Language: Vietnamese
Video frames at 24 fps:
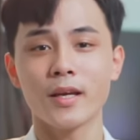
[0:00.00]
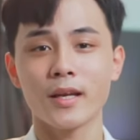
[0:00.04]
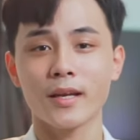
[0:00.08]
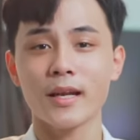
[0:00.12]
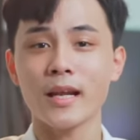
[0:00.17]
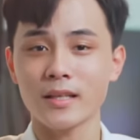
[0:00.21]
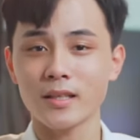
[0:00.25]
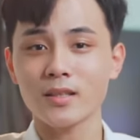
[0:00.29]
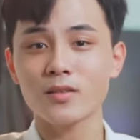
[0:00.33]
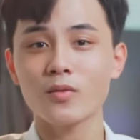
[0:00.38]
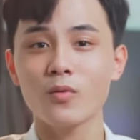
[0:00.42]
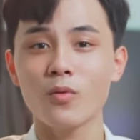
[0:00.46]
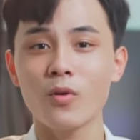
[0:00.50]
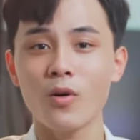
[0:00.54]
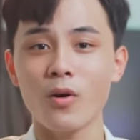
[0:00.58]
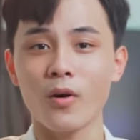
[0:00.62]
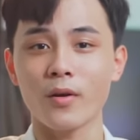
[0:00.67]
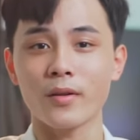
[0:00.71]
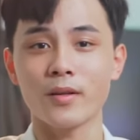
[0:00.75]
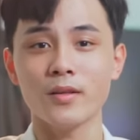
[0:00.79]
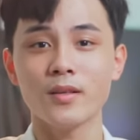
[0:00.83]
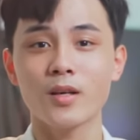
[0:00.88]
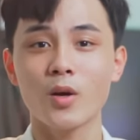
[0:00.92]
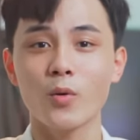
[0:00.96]
đặt ra những câu
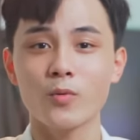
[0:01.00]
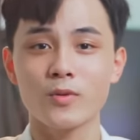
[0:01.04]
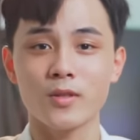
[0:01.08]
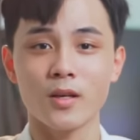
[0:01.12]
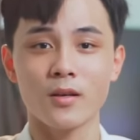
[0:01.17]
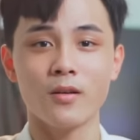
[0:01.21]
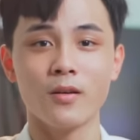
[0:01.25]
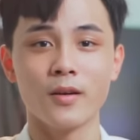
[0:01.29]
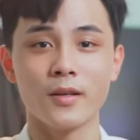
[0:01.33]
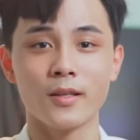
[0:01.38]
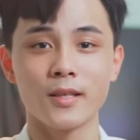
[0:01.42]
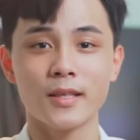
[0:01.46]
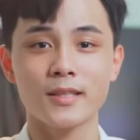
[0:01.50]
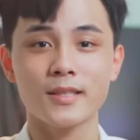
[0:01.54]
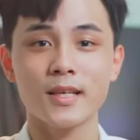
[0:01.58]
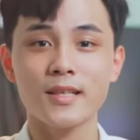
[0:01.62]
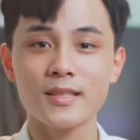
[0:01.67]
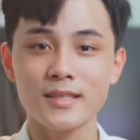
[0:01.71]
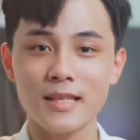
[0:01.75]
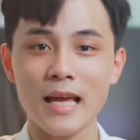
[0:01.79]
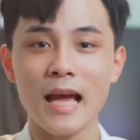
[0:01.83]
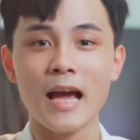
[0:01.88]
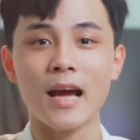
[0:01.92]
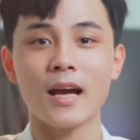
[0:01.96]
hỏi, những câu trả lời sẽ
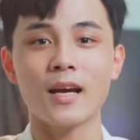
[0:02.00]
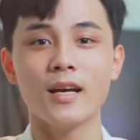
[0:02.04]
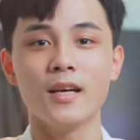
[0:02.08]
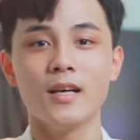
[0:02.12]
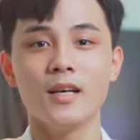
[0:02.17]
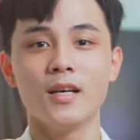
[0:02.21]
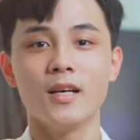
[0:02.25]
sẵn sàng